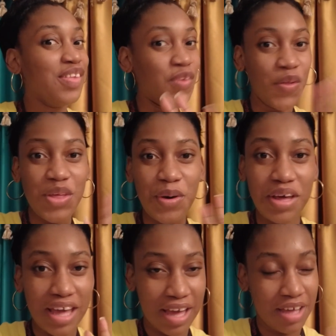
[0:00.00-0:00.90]
No digo
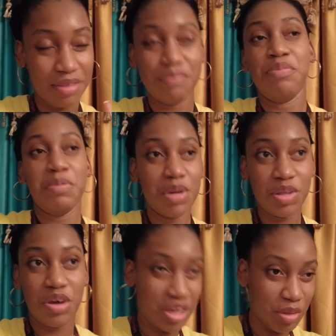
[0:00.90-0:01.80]
que, primero
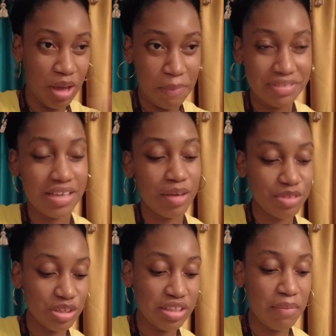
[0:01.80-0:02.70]
digo que no va a pasar
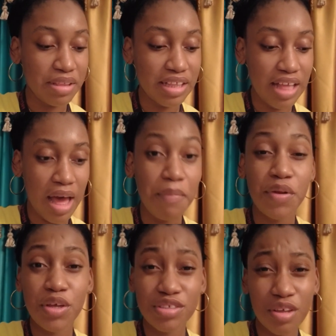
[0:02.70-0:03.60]
absolutamente nada, pero
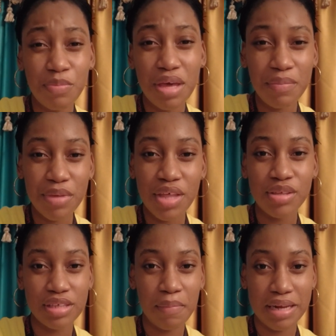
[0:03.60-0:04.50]
yo soy bien
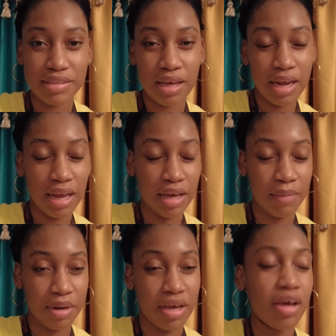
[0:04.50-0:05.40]
miedosa para sacar la
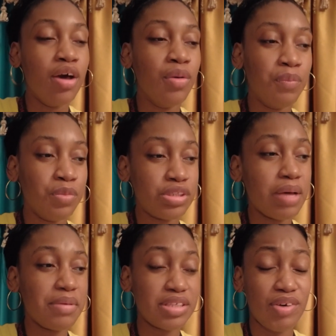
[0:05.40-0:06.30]
cámara.
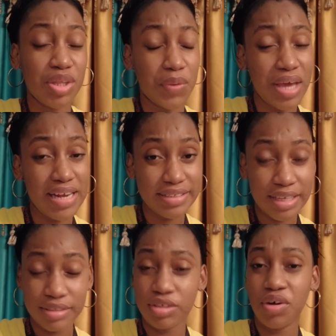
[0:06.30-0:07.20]
Muchas veces cuando voy al
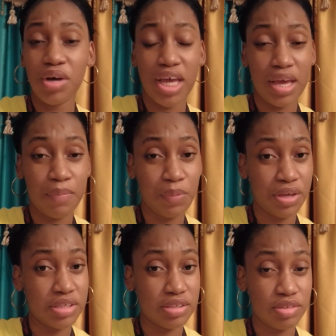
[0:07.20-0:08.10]
centro, eh,
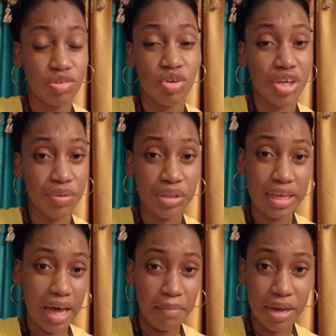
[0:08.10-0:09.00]
pues no llevo ni
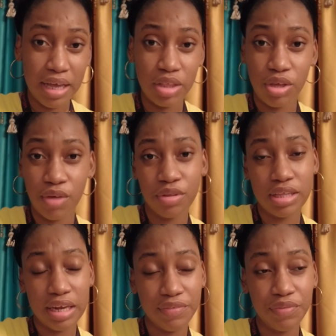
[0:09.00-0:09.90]
cámara, no llevo
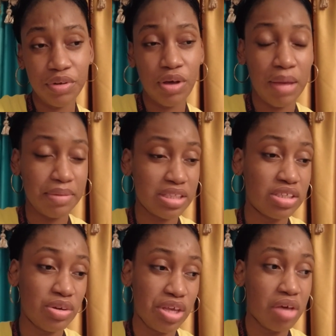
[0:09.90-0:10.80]
teléfono, A veces
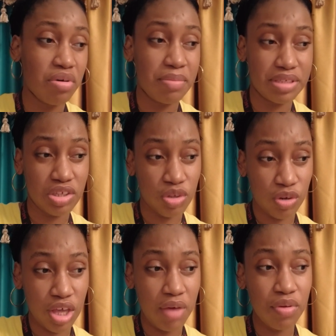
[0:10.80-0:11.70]
sí lo llevo, a veces no
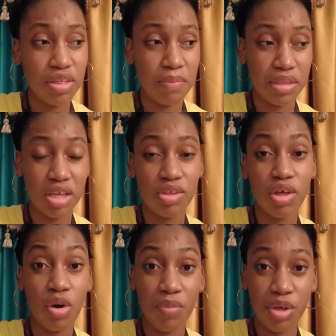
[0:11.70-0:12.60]
lo llevo, dependiendo
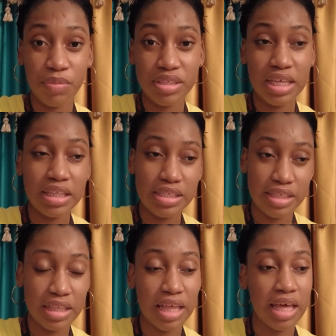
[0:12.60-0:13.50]
de cómo yo me siento y
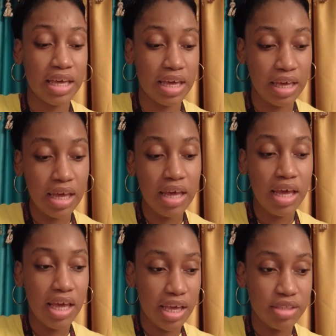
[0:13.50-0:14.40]
sienta de que
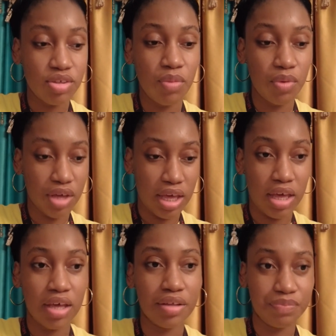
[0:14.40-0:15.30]
es como
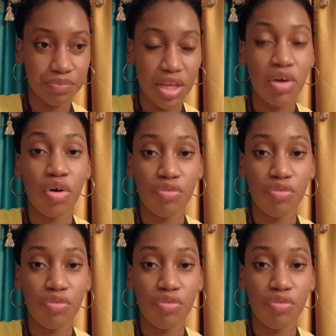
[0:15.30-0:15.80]
que en